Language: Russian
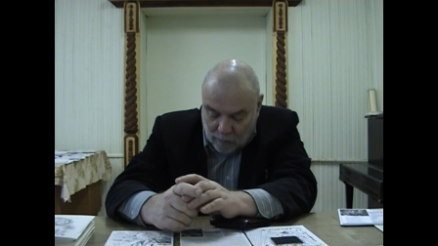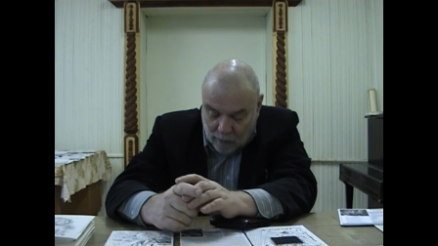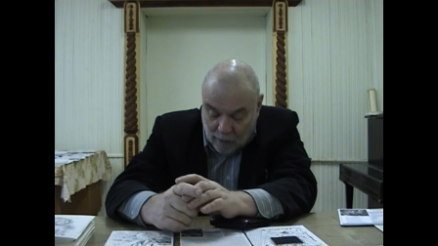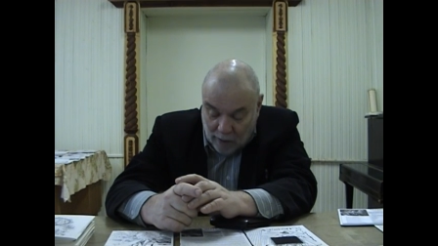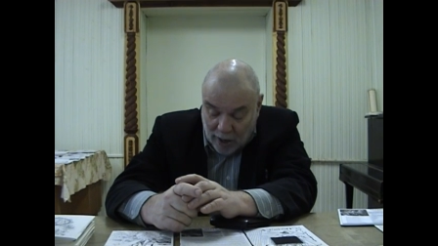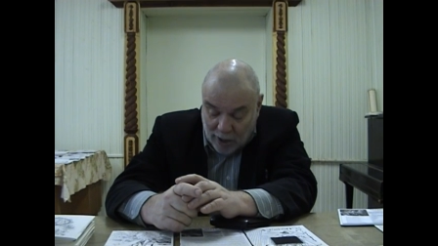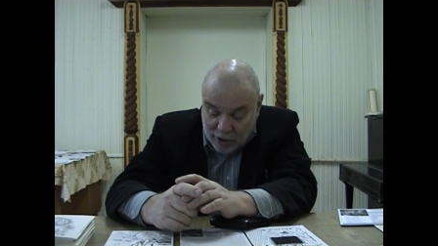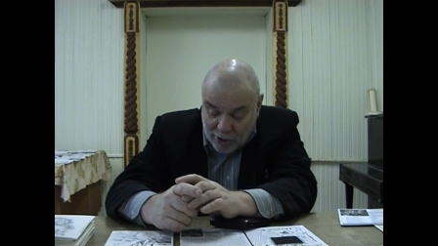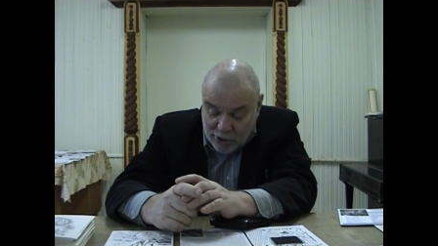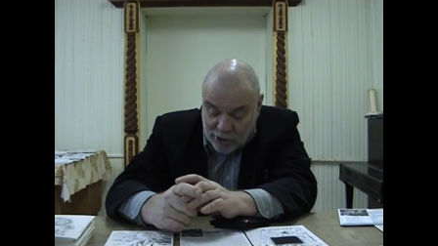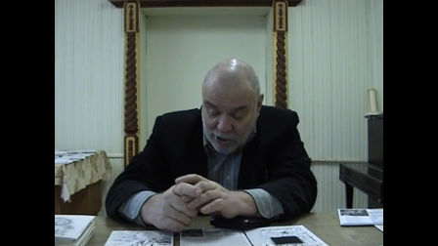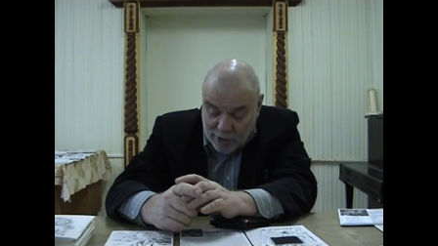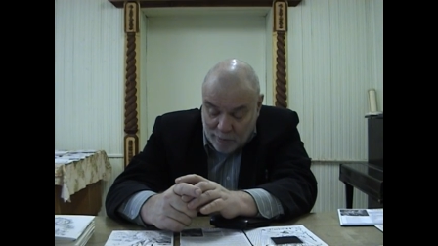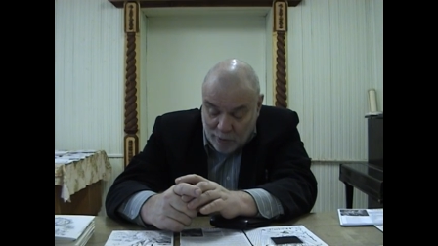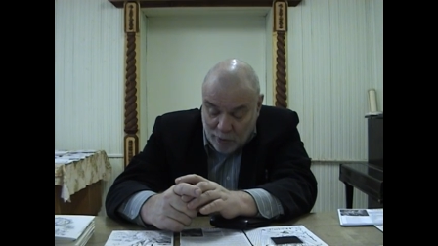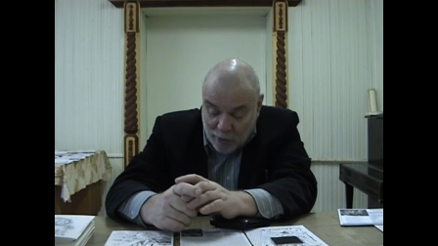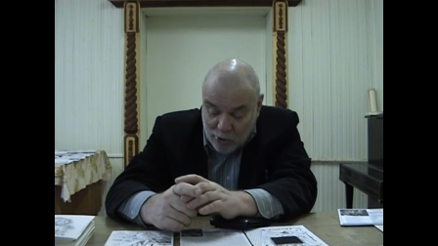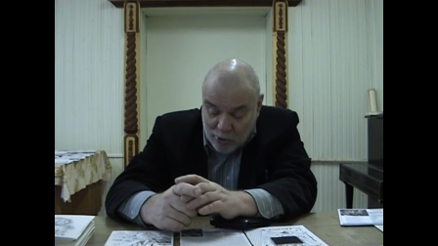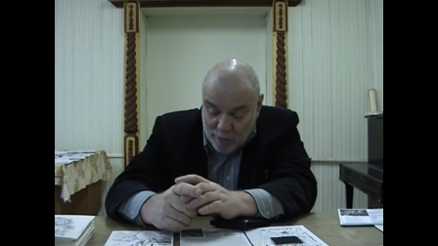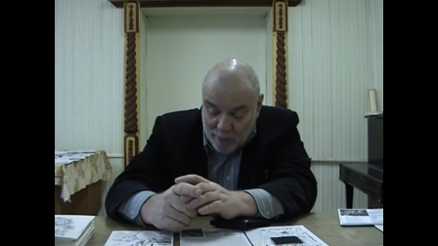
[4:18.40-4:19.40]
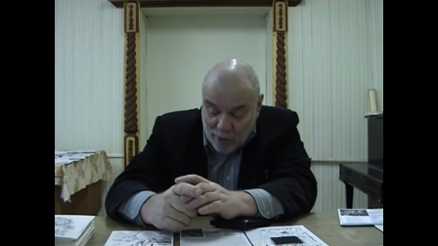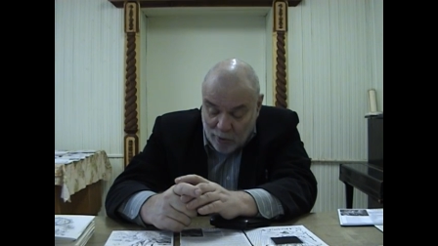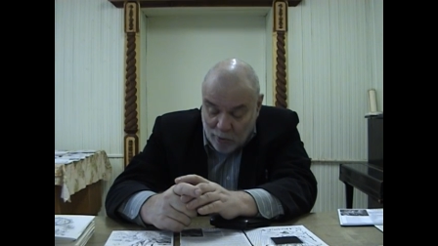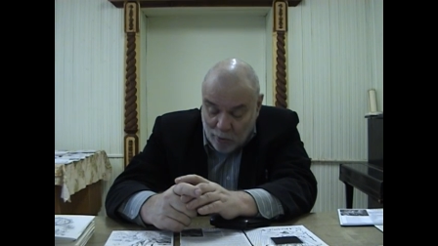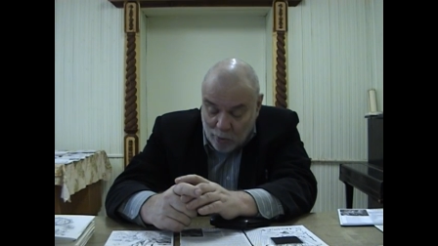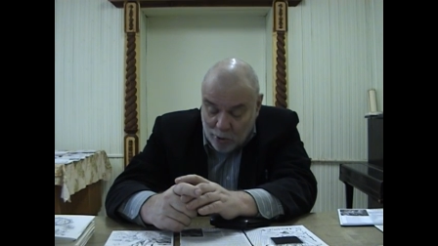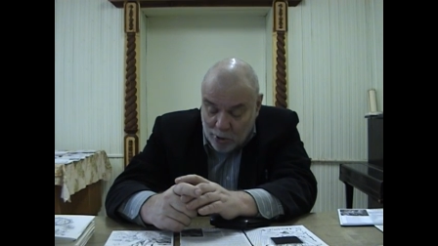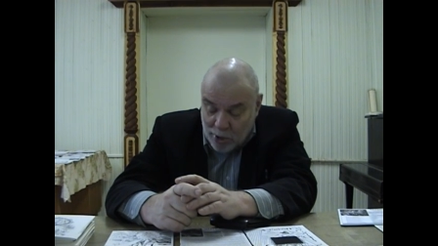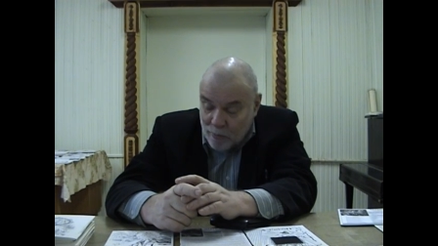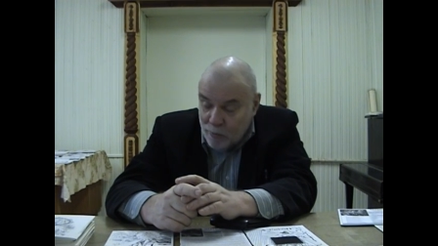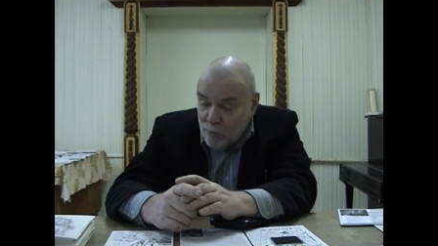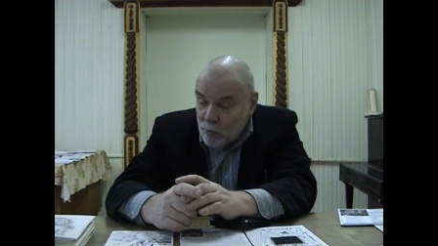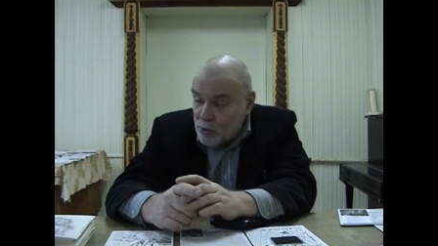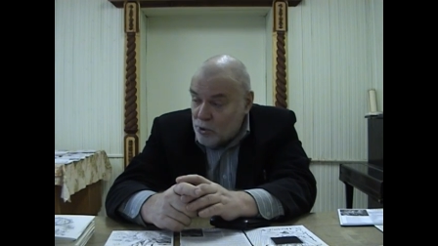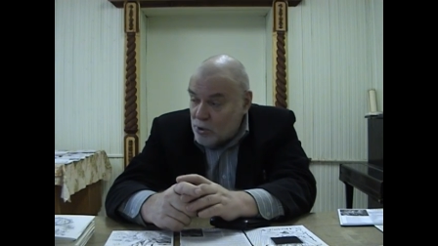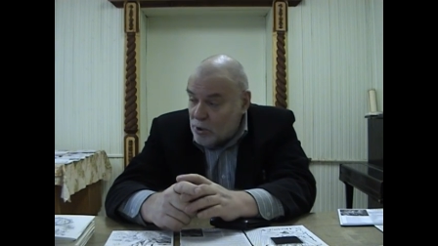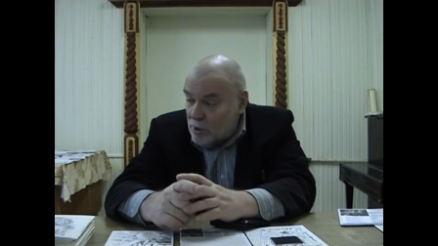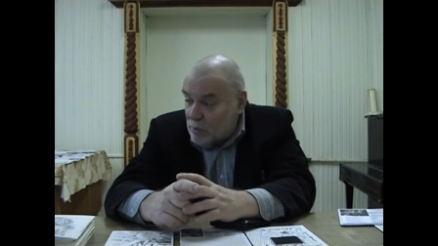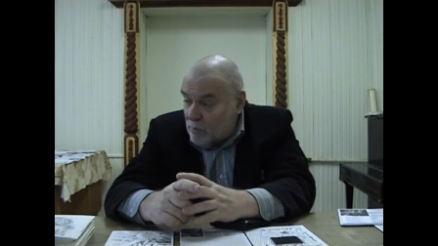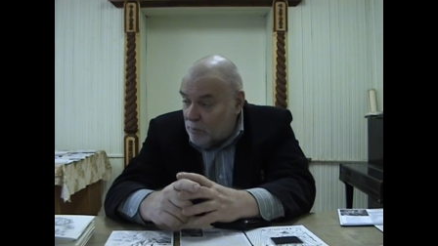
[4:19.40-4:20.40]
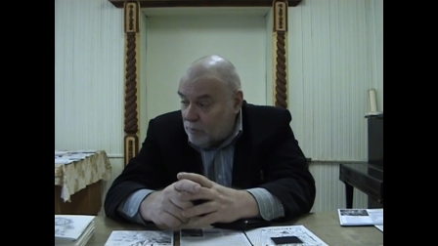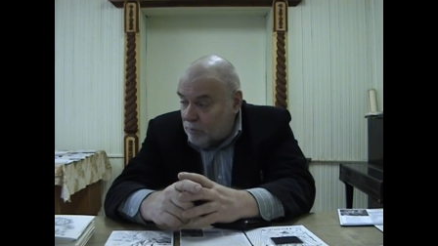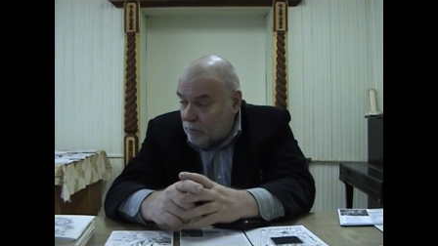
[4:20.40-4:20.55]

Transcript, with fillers: кажется похожим на гордиев узел –